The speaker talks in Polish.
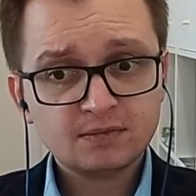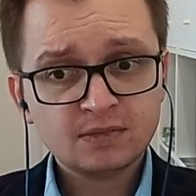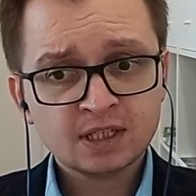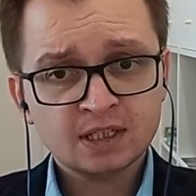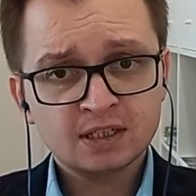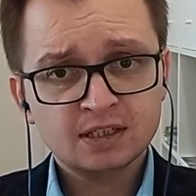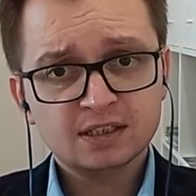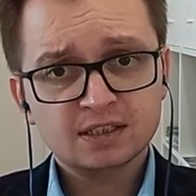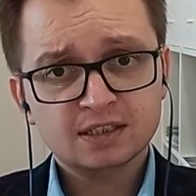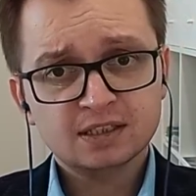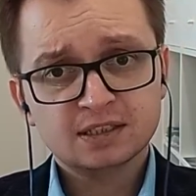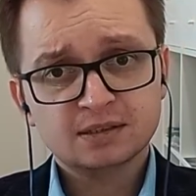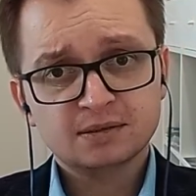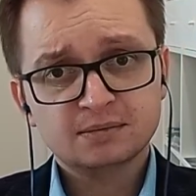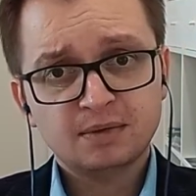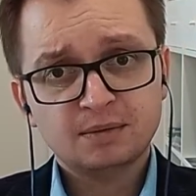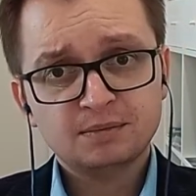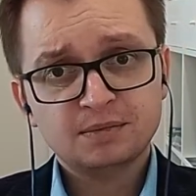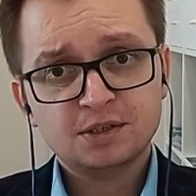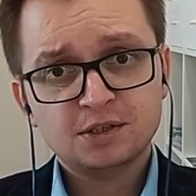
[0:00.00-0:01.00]
E,
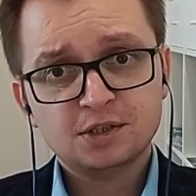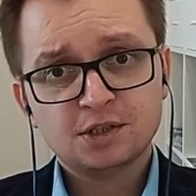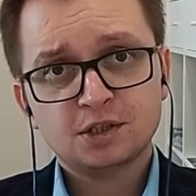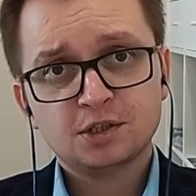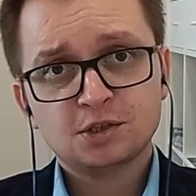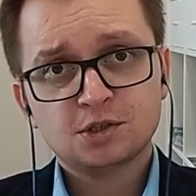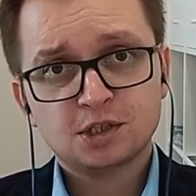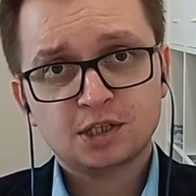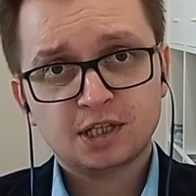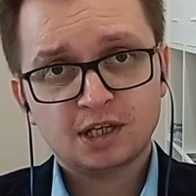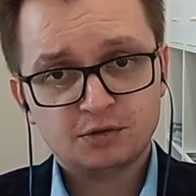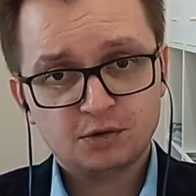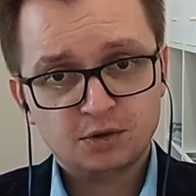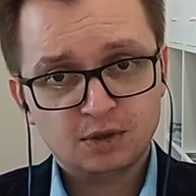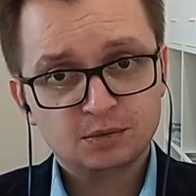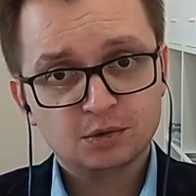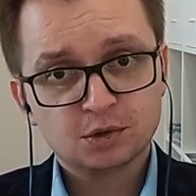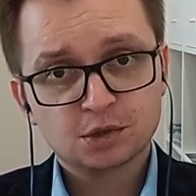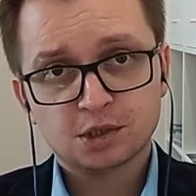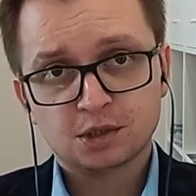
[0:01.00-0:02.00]
mam nadzieję, że trafiłem
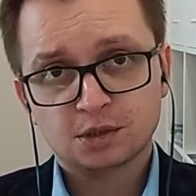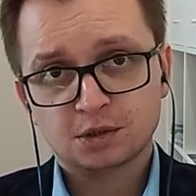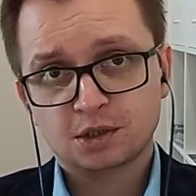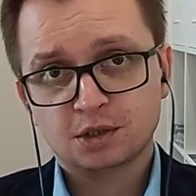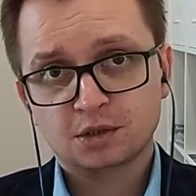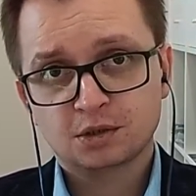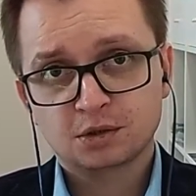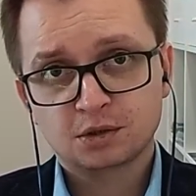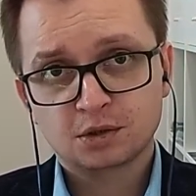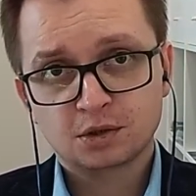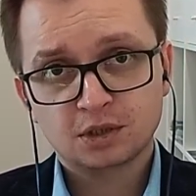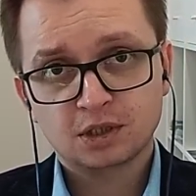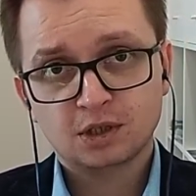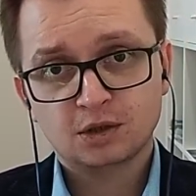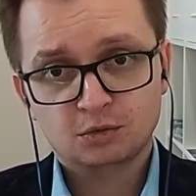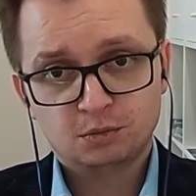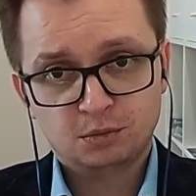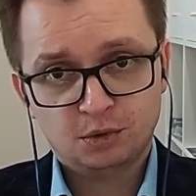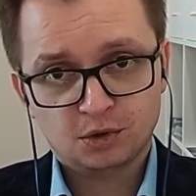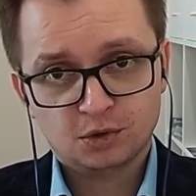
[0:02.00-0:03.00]
do szerokiego grona
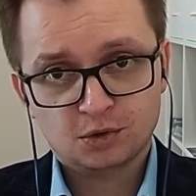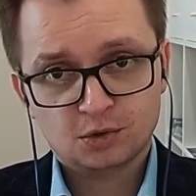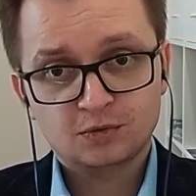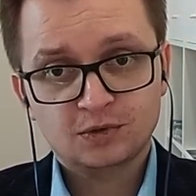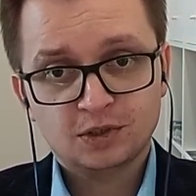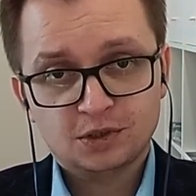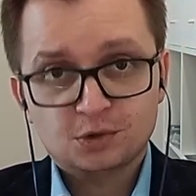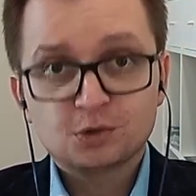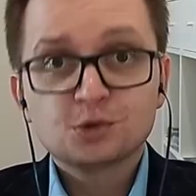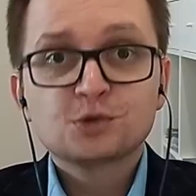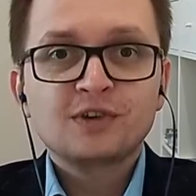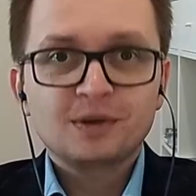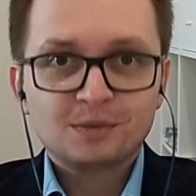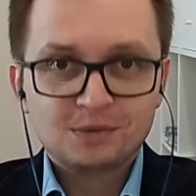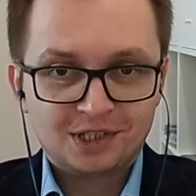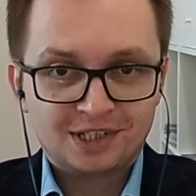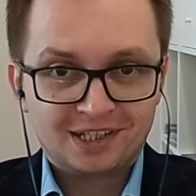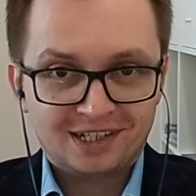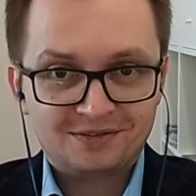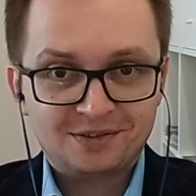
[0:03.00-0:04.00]
odbiorców. Znaczy, już wiem, że
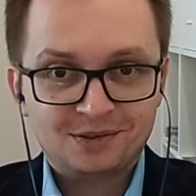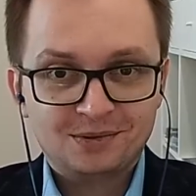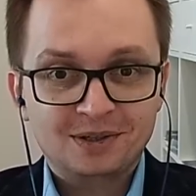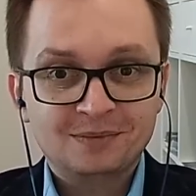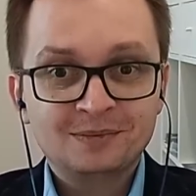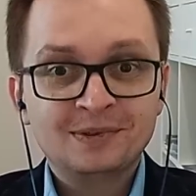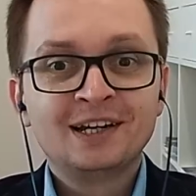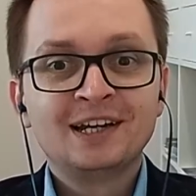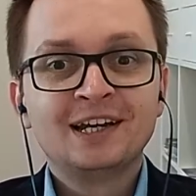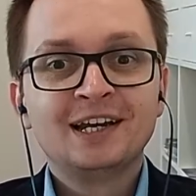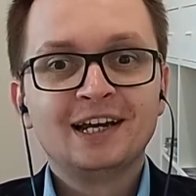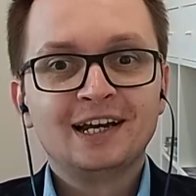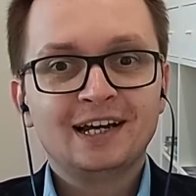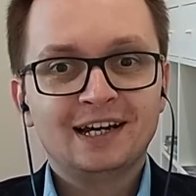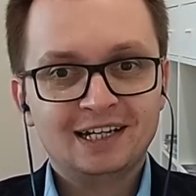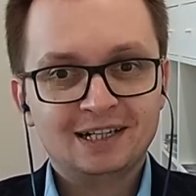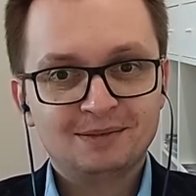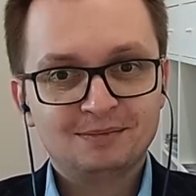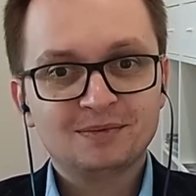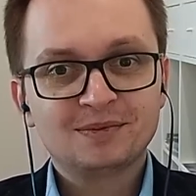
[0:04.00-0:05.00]
trafiłem,
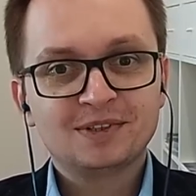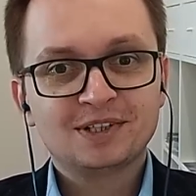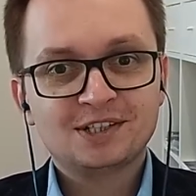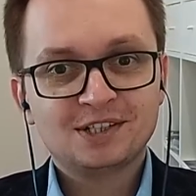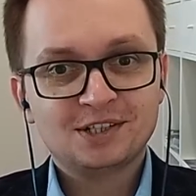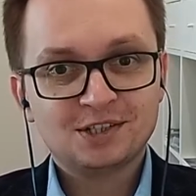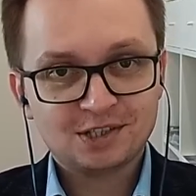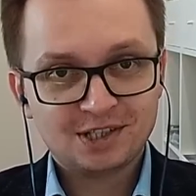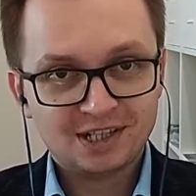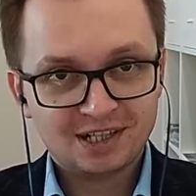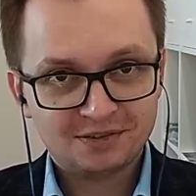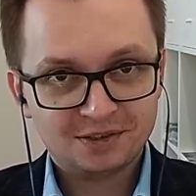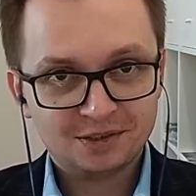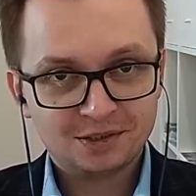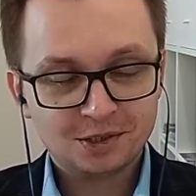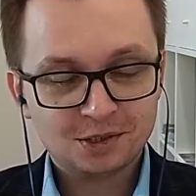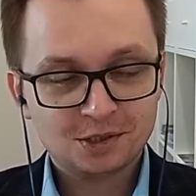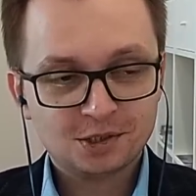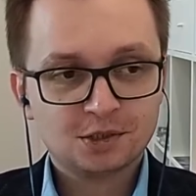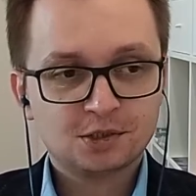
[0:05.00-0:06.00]
ale mam nadzieję, że trafię do
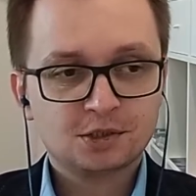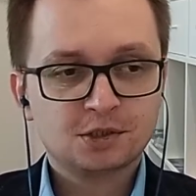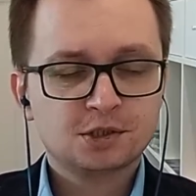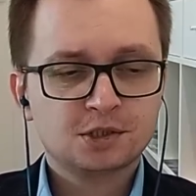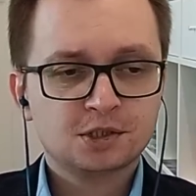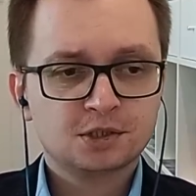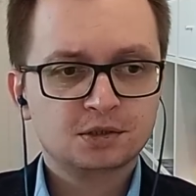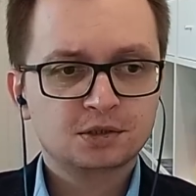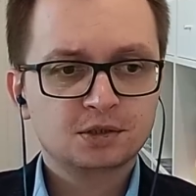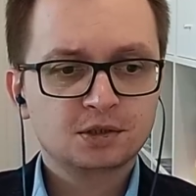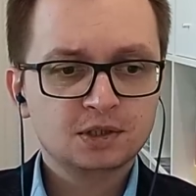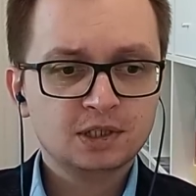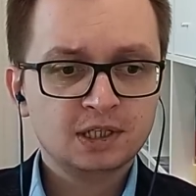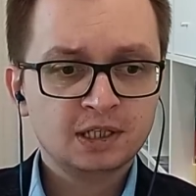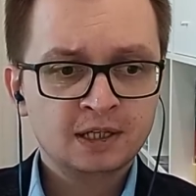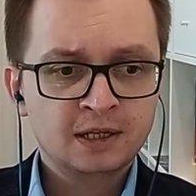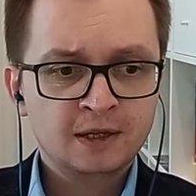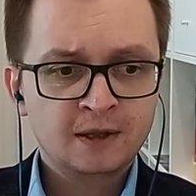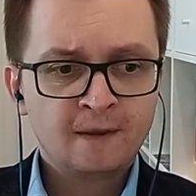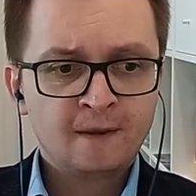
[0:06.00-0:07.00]
jeszcze szerszego grona,
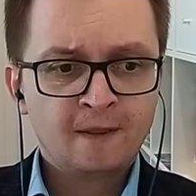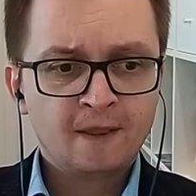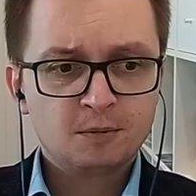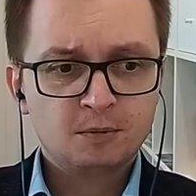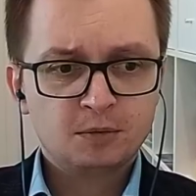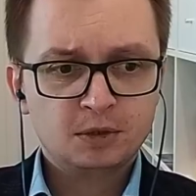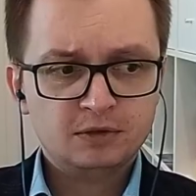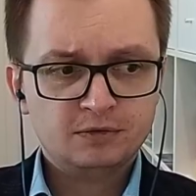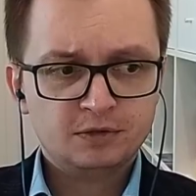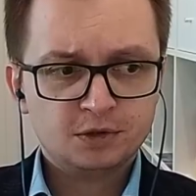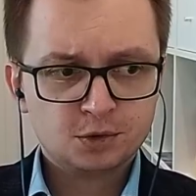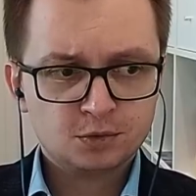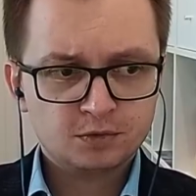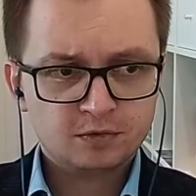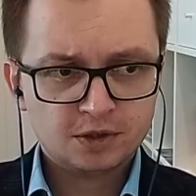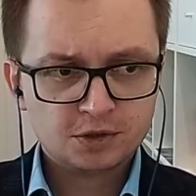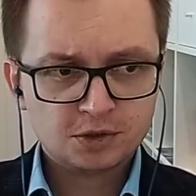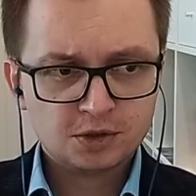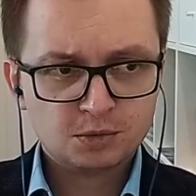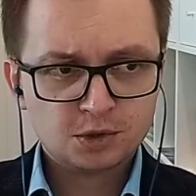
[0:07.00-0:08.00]
ponieważ
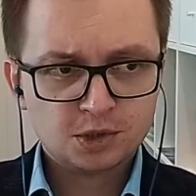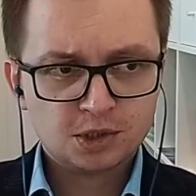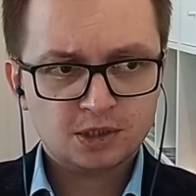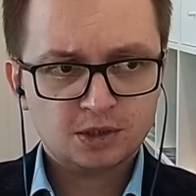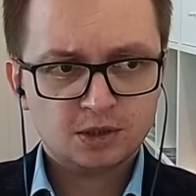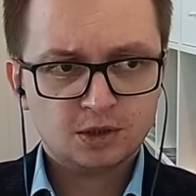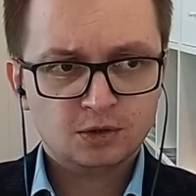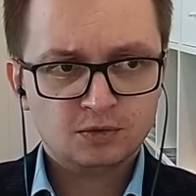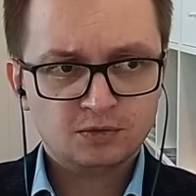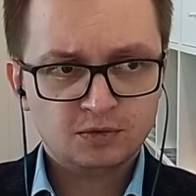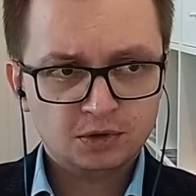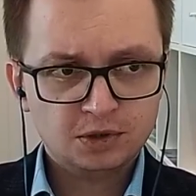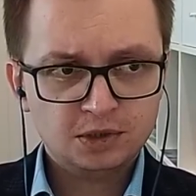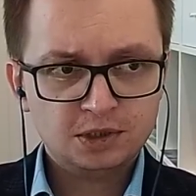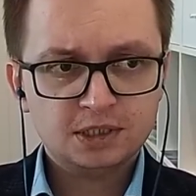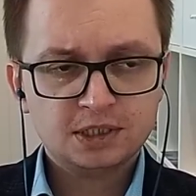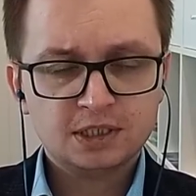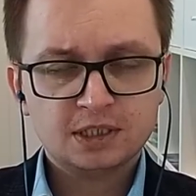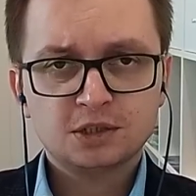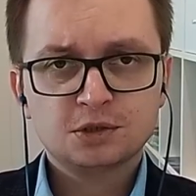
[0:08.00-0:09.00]
uważam, że o wojnie
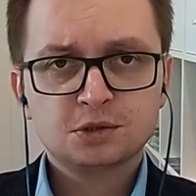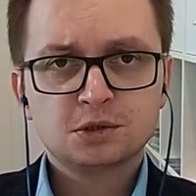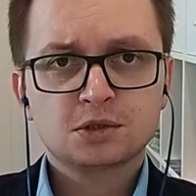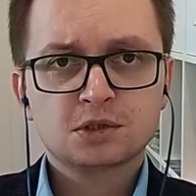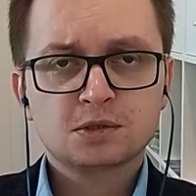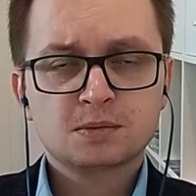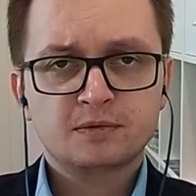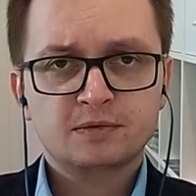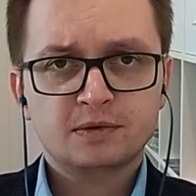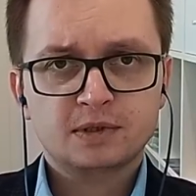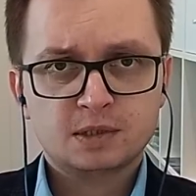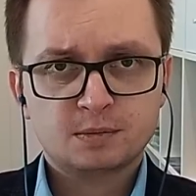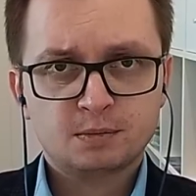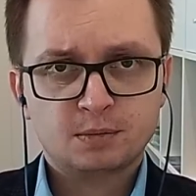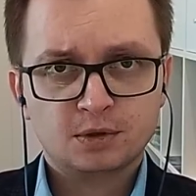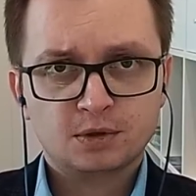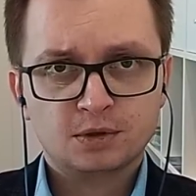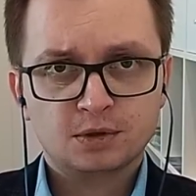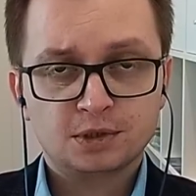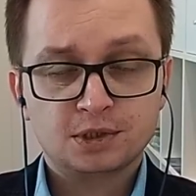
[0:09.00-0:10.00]
należy rozmawiać
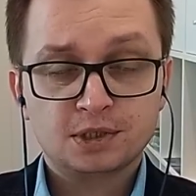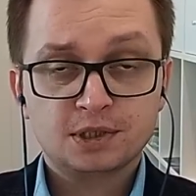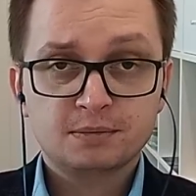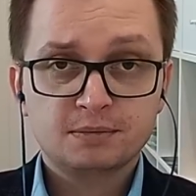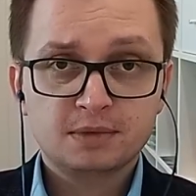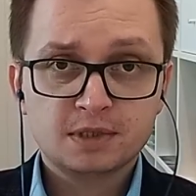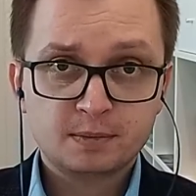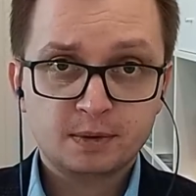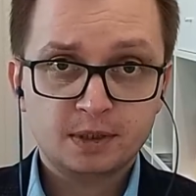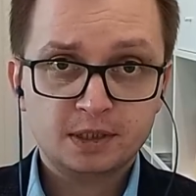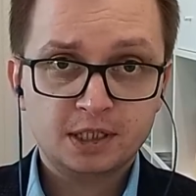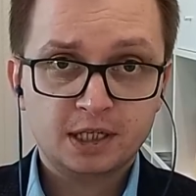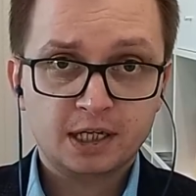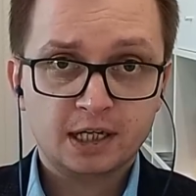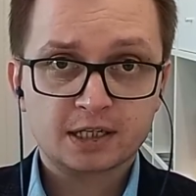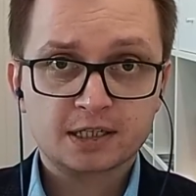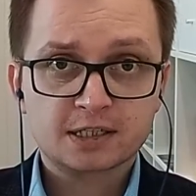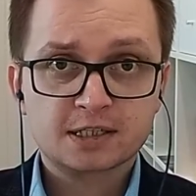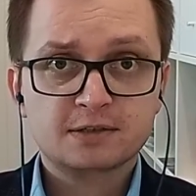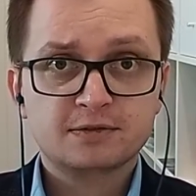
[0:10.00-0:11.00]
spokojnie, bez
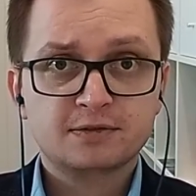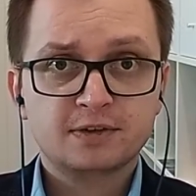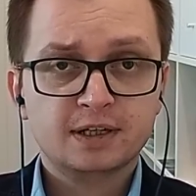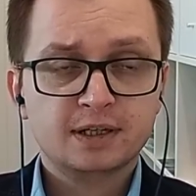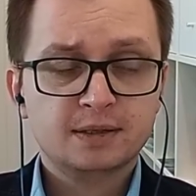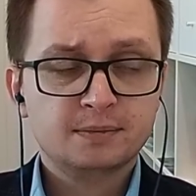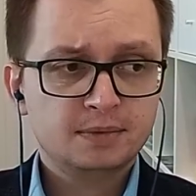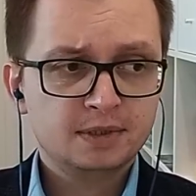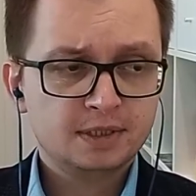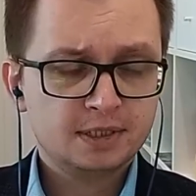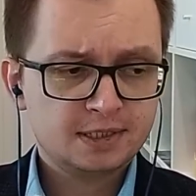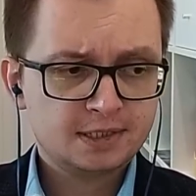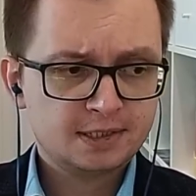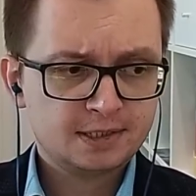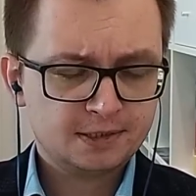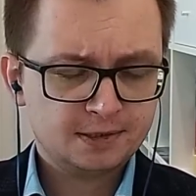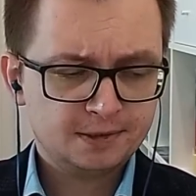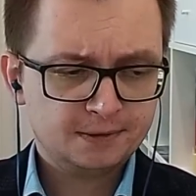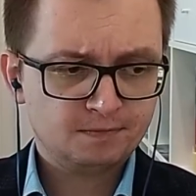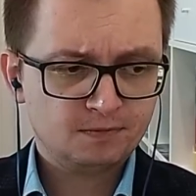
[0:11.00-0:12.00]
panikarstwa, bez
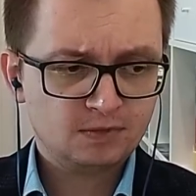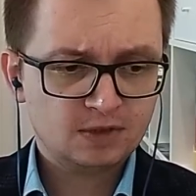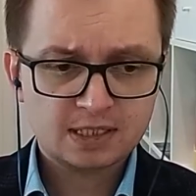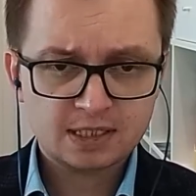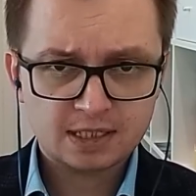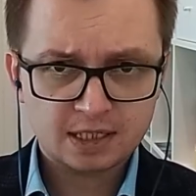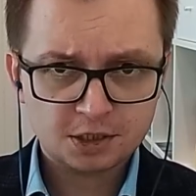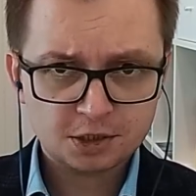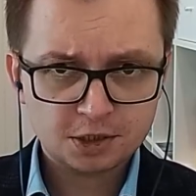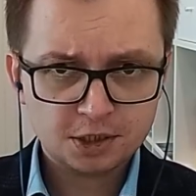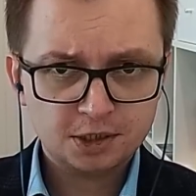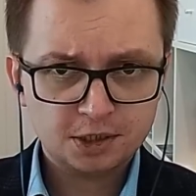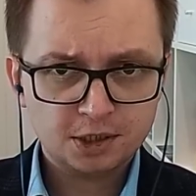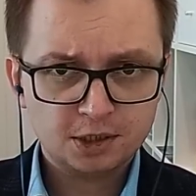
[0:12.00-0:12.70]
um, straszenia